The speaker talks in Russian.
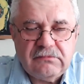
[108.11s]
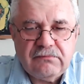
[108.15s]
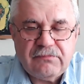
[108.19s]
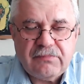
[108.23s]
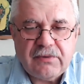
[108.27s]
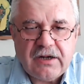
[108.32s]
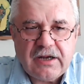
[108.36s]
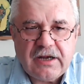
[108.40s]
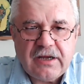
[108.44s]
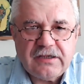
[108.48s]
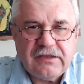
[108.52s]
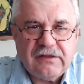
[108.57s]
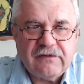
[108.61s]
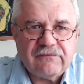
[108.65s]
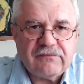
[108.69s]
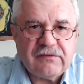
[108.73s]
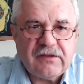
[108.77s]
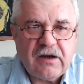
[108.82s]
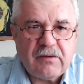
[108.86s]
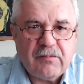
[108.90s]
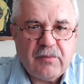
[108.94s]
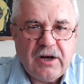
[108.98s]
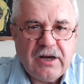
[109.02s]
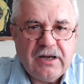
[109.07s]
проходить в
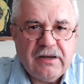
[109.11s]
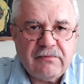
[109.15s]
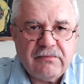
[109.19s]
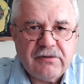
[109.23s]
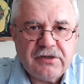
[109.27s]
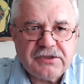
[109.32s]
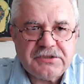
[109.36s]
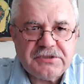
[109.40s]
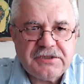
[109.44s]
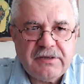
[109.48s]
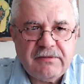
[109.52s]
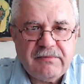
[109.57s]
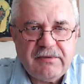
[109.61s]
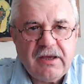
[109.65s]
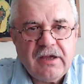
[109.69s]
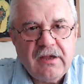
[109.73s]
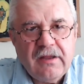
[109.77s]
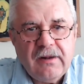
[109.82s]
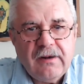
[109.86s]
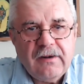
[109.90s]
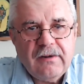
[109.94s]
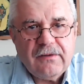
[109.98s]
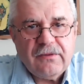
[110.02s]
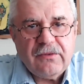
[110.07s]
нормальном режиме,
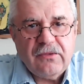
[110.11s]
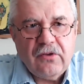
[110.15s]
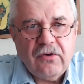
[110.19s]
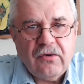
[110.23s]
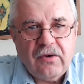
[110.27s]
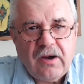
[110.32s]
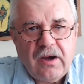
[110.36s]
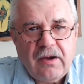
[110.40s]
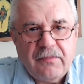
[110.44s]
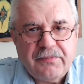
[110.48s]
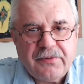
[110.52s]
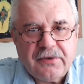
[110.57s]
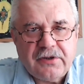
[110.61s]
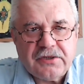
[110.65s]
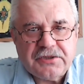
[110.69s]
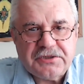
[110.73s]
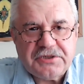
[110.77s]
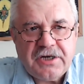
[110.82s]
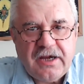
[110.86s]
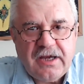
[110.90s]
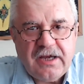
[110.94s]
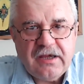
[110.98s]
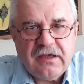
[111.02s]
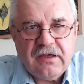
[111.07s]
но
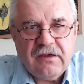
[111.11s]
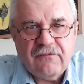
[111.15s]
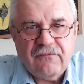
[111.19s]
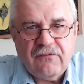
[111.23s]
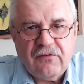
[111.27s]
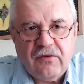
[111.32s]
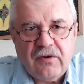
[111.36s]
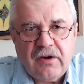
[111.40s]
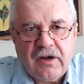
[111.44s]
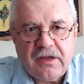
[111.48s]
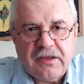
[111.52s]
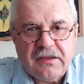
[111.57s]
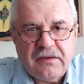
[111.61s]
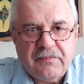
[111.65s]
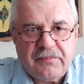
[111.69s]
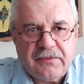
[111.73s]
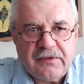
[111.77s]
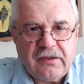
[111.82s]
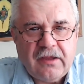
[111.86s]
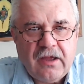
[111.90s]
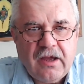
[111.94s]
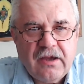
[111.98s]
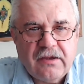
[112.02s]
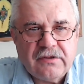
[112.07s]
опережая его, они
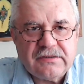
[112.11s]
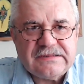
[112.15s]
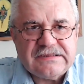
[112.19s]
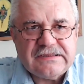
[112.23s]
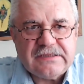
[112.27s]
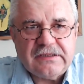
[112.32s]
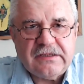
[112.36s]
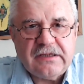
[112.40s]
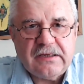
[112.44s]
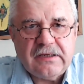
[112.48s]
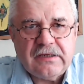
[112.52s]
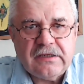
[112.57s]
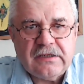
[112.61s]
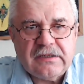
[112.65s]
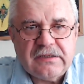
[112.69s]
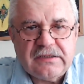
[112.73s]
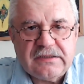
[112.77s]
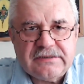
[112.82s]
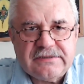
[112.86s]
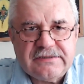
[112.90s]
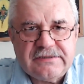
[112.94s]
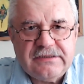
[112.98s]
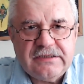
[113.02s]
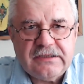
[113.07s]
пытаются
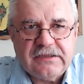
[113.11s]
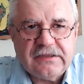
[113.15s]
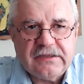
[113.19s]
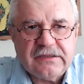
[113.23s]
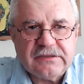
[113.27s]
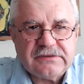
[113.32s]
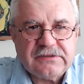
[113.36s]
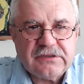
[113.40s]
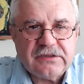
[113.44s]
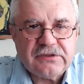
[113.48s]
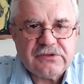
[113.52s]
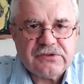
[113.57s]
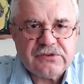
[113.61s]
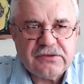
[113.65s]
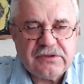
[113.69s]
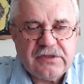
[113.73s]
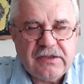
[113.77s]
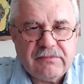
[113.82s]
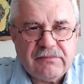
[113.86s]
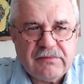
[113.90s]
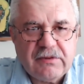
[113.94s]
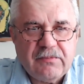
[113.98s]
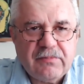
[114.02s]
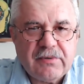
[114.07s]
э, сделать
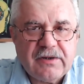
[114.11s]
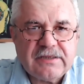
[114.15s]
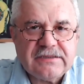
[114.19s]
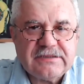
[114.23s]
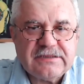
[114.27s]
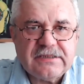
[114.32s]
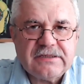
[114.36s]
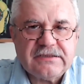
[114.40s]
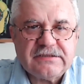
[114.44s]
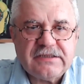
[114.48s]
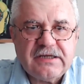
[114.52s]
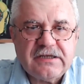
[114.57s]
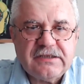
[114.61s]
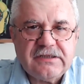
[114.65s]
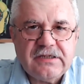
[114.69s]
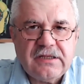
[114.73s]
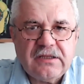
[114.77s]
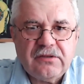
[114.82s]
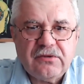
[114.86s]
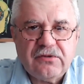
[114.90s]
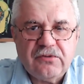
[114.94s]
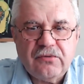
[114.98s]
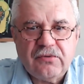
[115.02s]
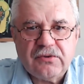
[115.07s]
судебный процесс за
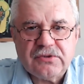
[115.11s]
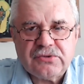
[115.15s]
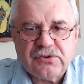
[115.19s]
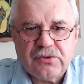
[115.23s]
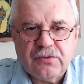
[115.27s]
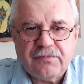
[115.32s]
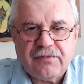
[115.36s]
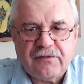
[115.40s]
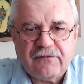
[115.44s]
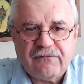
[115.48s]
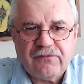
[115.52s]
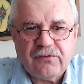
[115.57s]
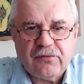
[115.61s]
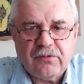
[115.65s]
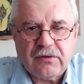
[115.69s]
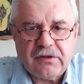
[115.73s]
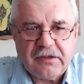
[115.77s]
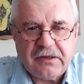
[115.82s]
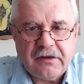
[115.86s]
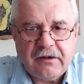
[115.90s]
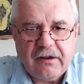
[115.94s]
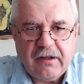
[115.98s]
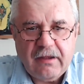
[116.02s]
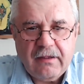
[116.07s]
день до
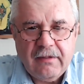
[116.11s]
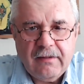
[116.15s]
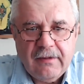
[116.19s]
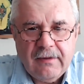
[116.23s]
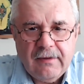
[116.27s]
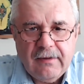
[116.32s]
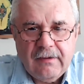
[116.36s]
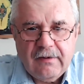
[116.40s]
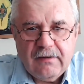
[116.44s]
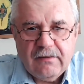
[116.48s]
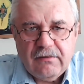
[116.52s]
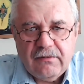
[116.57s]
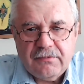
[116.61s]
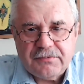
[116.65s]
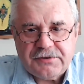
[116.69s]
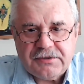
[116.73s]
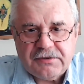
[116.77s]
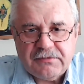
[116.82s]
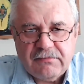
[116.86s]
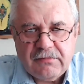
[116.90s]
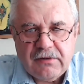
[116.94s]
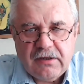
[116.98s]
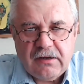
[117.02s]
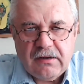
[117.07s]
супервторника. В
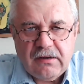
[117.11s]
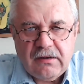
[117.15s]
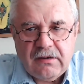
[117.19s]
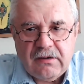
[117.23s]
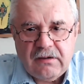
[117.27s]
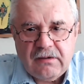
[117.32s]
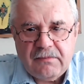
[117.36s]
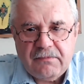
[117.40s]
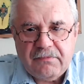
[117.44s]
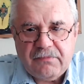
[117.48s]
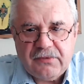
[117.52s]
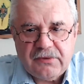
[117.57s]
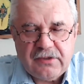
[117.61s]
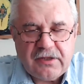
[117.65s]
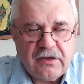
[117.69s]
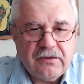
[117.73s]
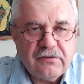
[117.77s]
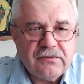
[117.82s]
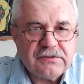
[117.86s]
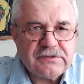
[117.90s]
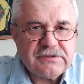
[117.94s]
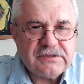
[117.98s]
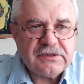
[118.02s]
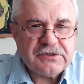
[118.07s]
общем,
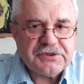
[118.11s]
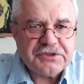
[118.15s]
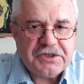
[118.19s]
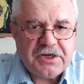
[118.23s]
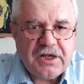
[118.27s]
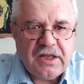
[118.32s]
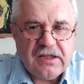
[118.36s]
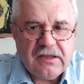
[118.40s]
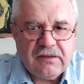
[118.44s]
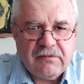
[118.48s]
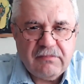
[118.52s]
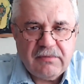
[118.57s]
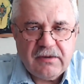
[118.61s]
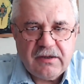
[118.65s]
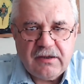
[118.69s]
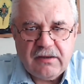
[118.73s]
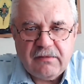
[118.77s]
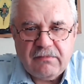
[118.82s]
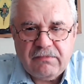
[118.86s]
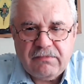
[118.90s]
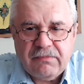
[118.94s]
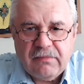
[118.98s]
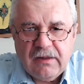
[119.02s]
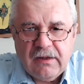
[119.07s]
подаются
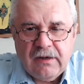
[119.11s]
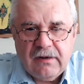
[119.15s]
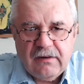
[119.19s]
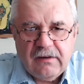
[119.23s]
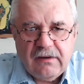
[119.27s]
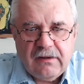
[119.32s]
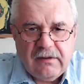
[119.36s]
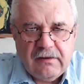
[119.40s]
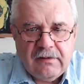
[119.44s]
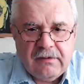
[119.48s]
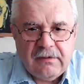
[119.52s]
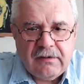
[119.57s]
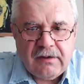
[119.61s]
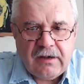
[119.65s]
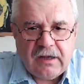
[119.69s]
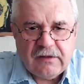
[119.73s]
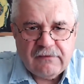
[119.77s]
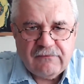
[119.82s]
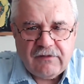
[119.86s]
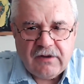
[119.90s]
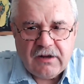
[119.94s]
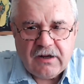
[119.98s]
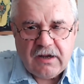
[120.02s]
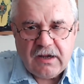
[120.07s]
жалобы,
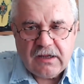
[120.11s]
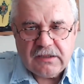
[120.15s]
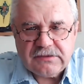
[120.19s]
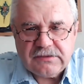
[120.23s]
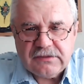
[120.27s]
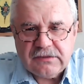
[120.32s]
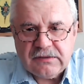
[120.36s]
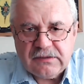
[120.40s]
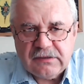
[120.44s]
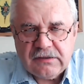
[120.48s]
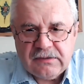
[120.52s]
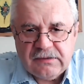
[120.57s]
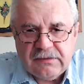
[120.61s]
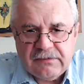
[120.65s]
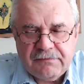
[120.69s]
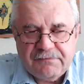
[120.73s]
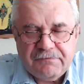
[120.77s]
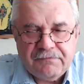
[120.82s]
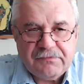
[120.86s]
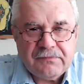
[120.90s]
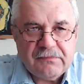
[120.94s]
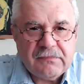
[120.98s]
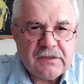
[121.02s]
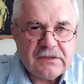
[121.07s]
адвокат
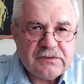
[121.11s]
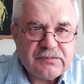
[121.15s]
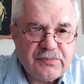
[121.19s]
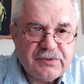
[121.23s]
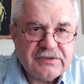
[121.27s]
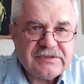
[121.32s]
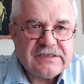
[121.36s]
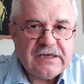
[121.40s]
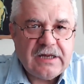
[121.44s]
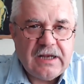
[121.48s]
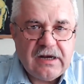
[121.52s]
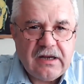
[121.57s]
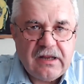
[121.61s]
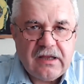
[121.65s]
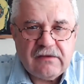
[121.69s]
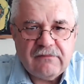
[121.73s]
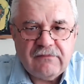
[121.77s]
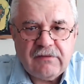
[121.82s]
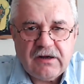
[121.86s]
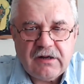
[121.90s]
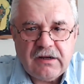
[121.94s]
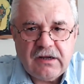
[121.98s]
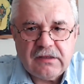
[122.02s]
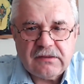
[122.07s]
Специальный
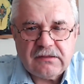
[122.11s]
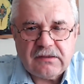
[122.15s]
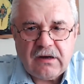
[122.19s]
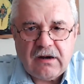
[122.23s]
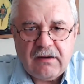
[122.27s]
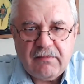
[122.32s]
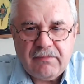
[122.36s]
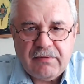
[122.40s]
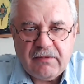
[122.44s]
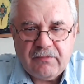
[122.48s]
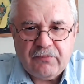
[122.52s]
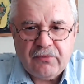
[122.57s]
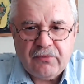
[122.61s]
адвокат Трампа